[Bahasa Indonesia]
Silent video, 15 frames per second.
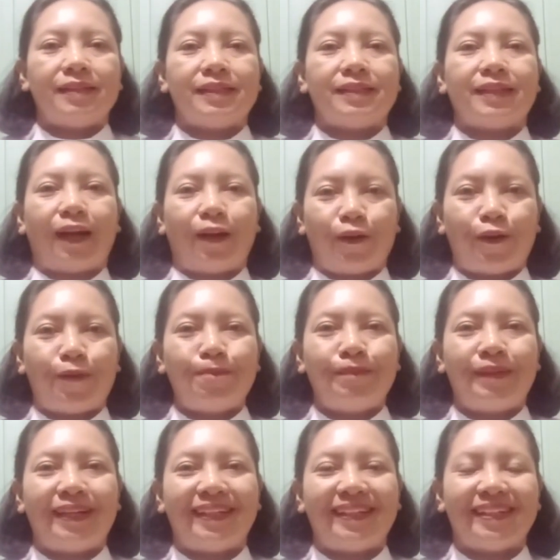Shalom,
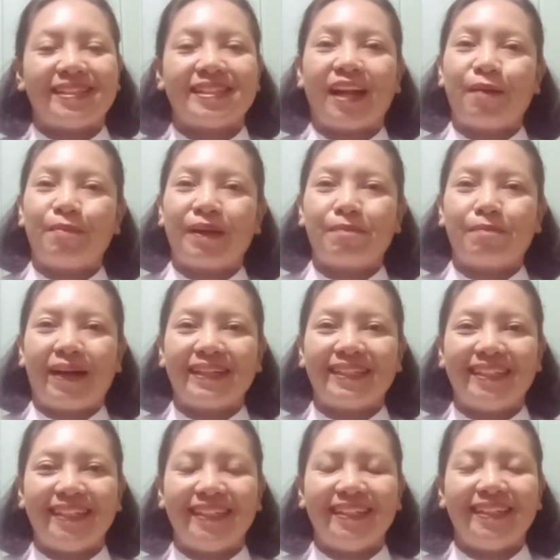selamat
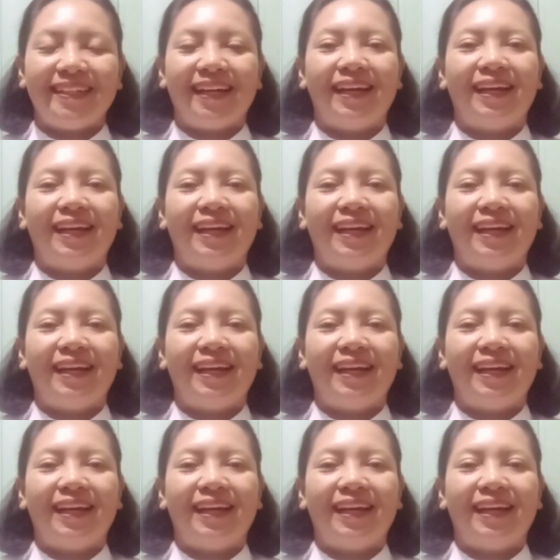pagi,